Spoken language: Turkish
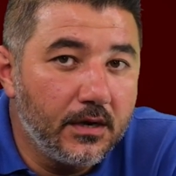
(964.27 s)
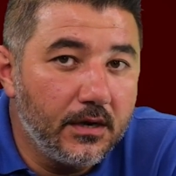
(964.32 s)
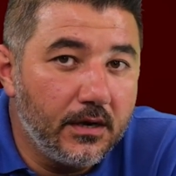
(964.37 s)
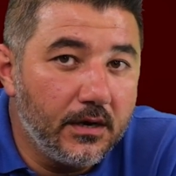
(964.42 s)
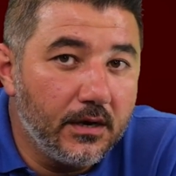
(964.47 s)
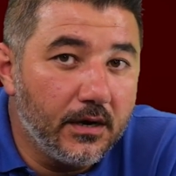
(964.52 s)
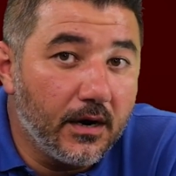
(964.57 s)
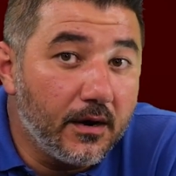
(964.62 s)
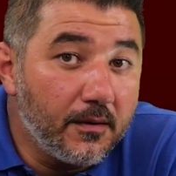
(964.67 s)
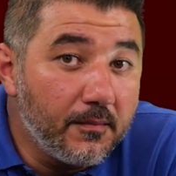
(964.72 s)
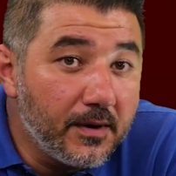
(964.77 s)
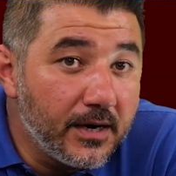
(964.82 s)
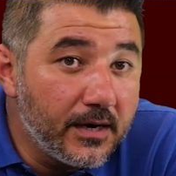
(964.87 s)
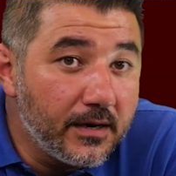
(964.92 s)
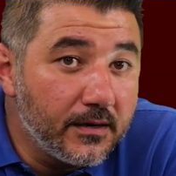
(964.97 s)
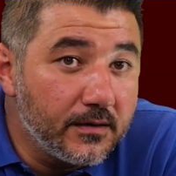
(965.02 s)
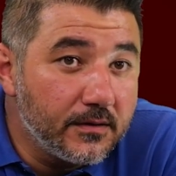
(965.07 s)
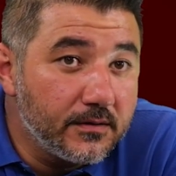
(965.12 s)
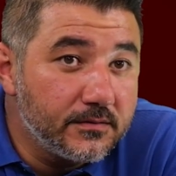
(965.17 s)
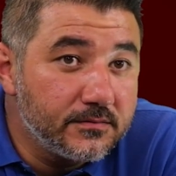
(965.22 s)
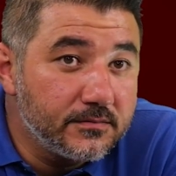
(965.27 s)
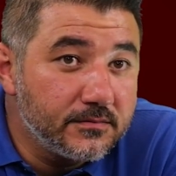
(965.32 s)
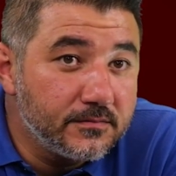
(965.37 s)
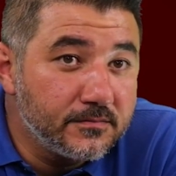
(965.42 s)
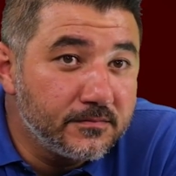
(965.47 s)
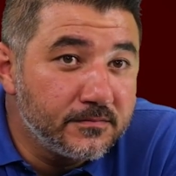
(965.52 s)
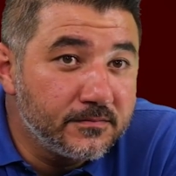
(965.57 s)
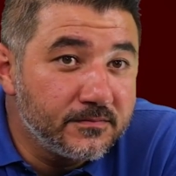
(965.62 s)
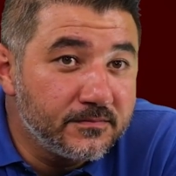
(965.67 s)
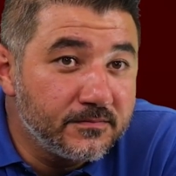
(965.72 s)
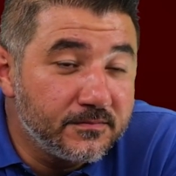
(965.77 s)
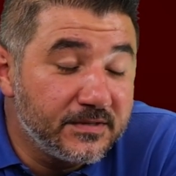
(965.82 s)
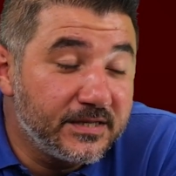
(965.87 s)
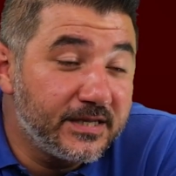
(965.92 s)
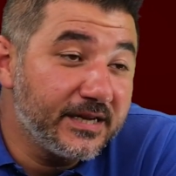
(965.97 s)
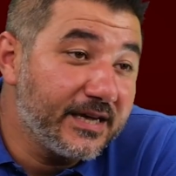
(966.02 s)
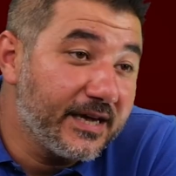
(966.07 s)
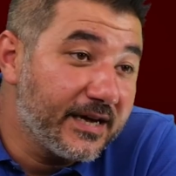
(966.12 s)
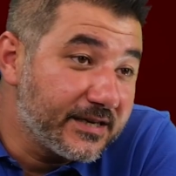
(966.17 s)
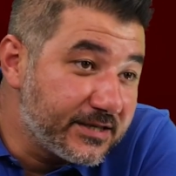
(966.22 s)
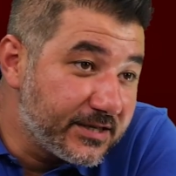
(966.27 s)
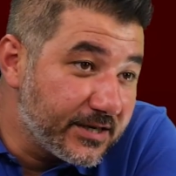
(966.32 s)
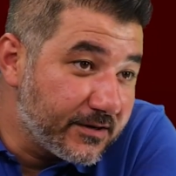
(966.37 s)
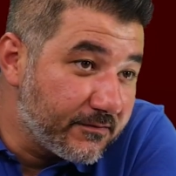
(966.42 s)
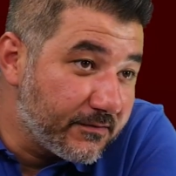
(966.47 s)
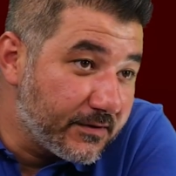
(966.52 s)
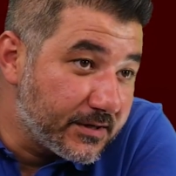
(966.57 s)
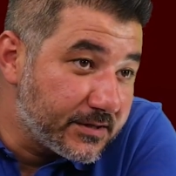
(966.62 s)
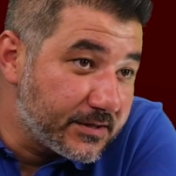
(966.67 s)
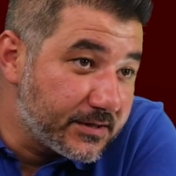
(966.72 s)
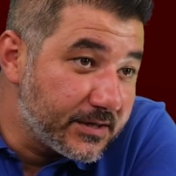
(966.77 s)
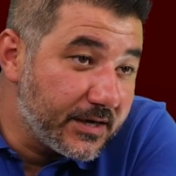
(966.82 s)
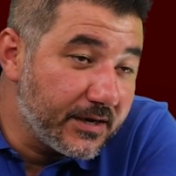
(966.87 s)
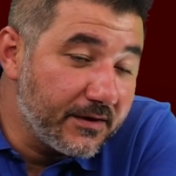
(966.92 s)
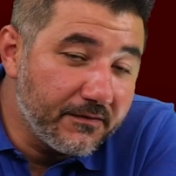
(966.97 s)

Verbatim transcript: E, ama bir de gerçek var.